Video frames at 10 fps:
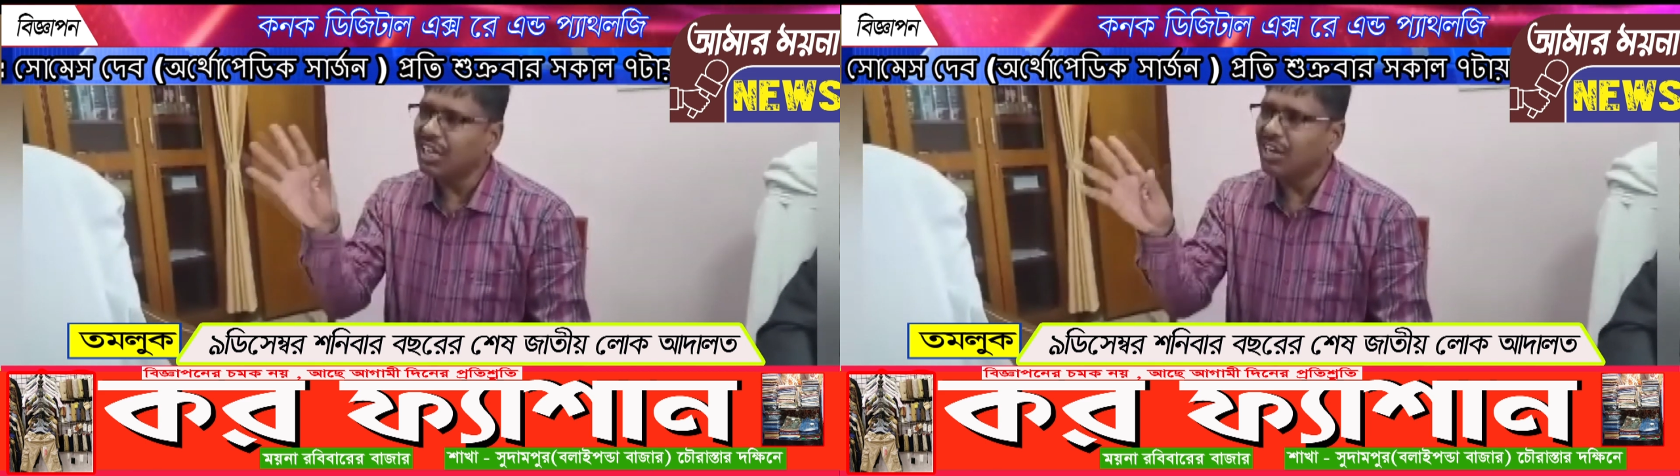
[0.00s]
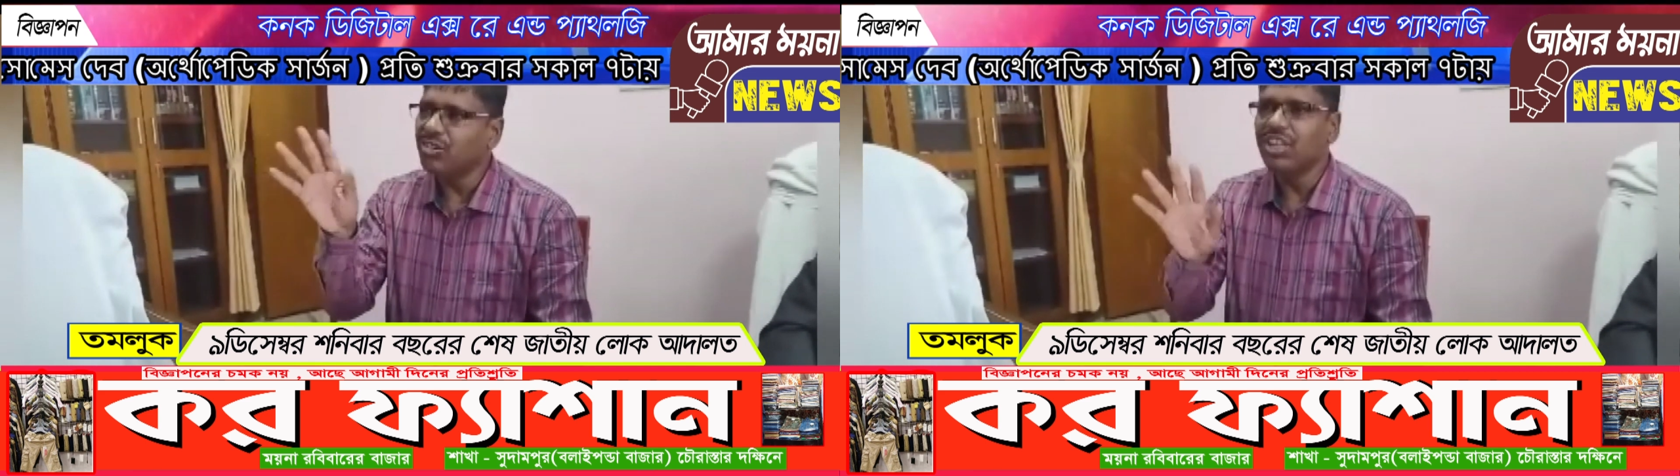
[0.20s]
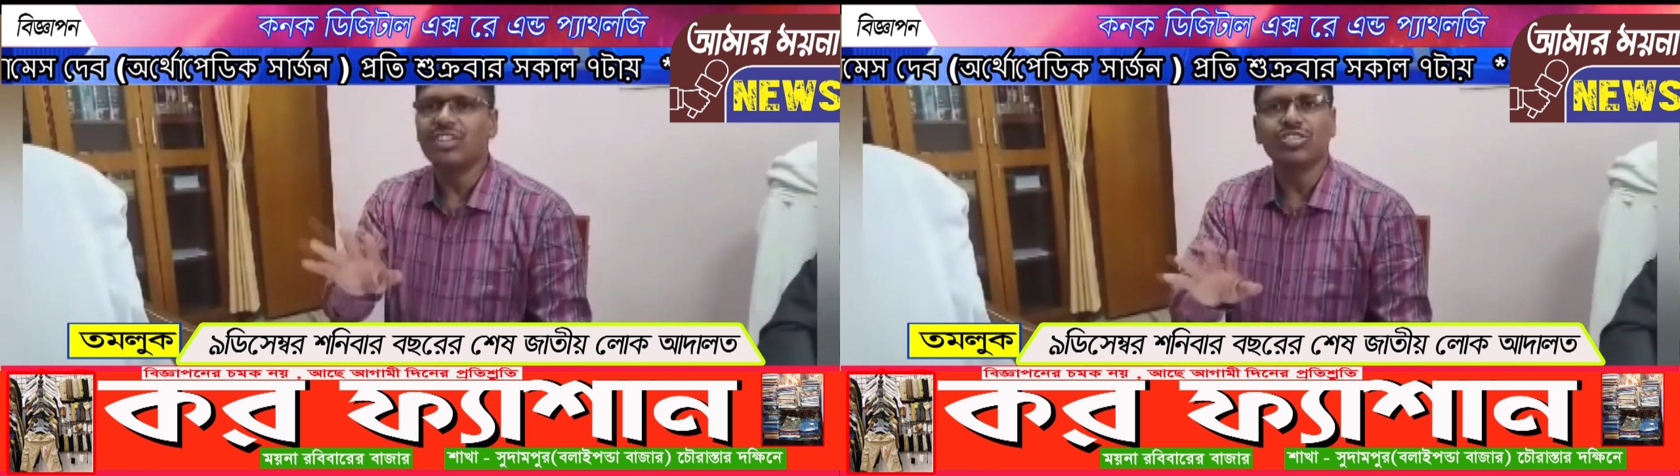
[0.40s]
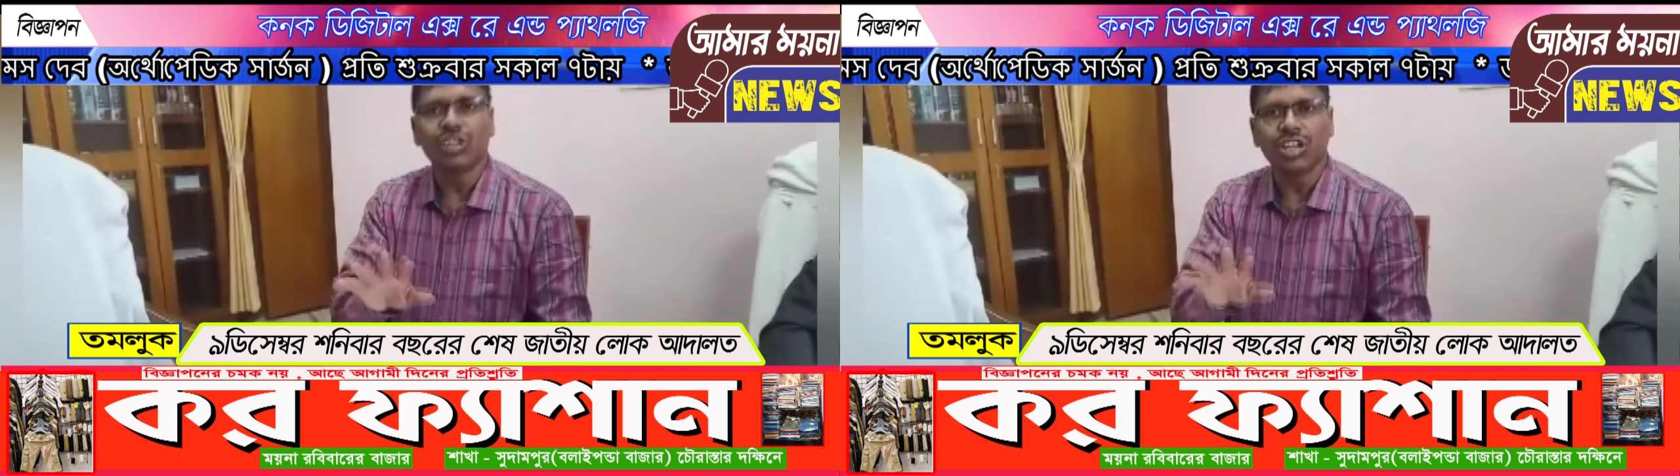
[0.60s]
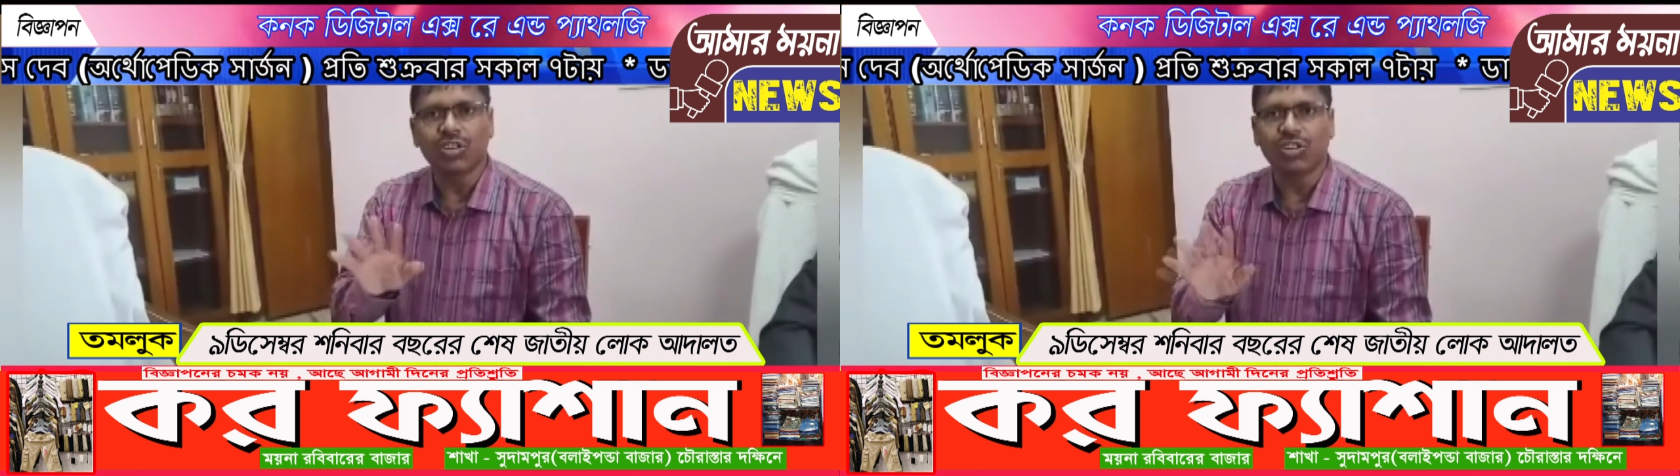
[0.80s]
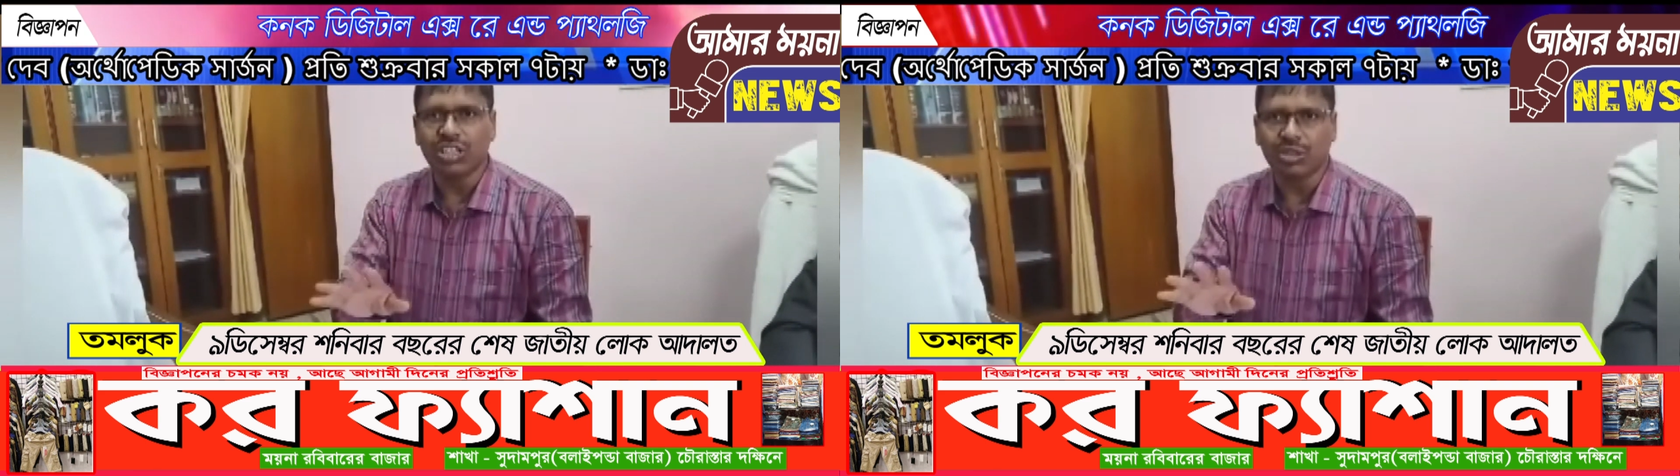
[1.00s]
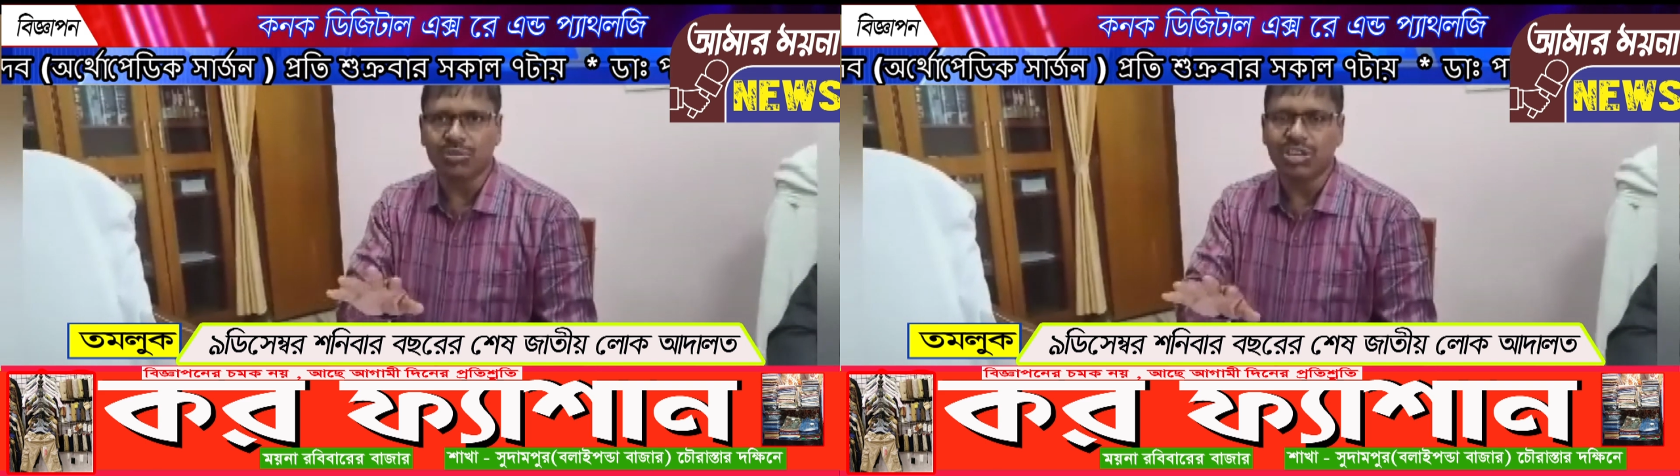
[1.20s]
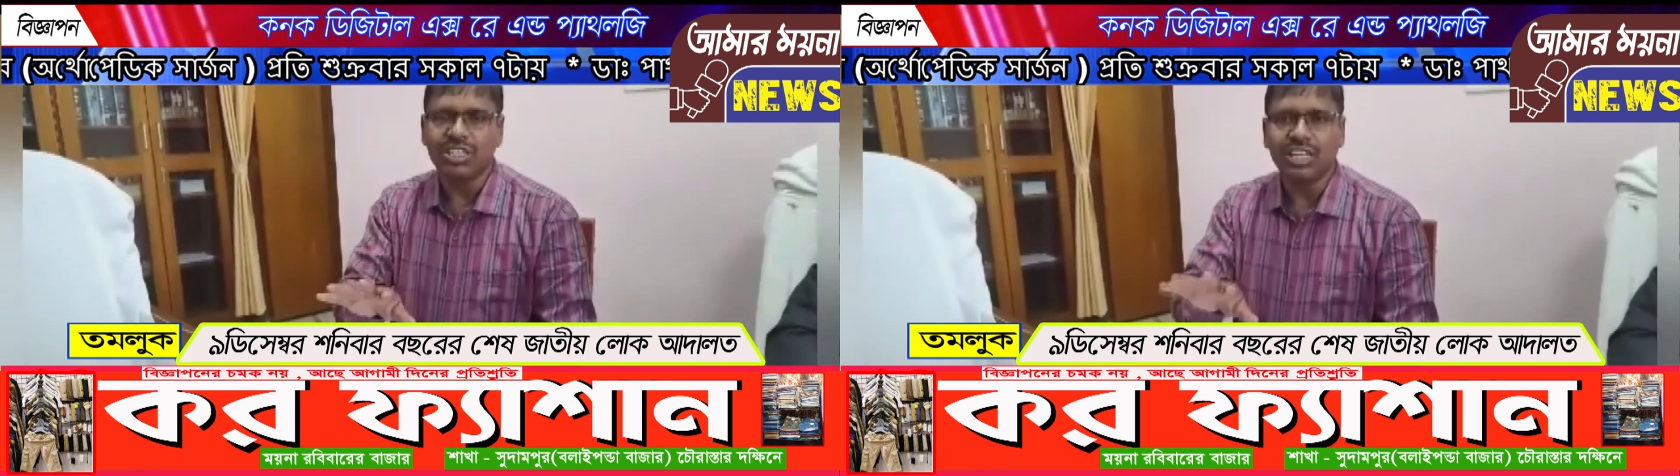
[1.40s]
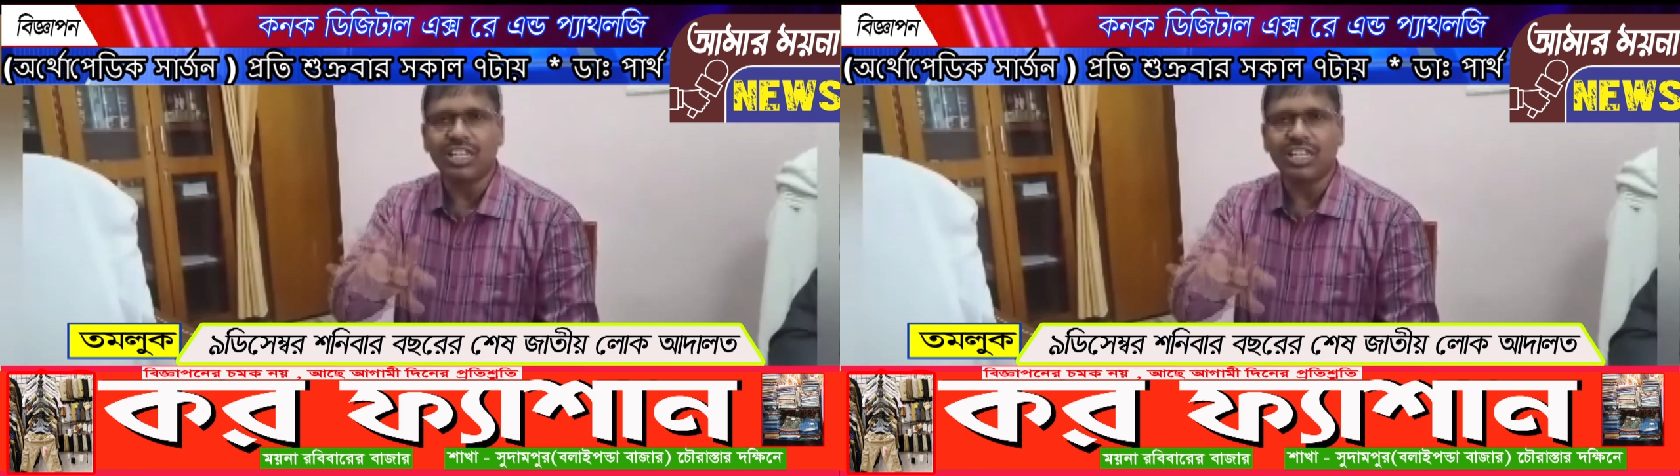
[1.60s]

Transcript: আদালতের সঙ্গে কথা বলে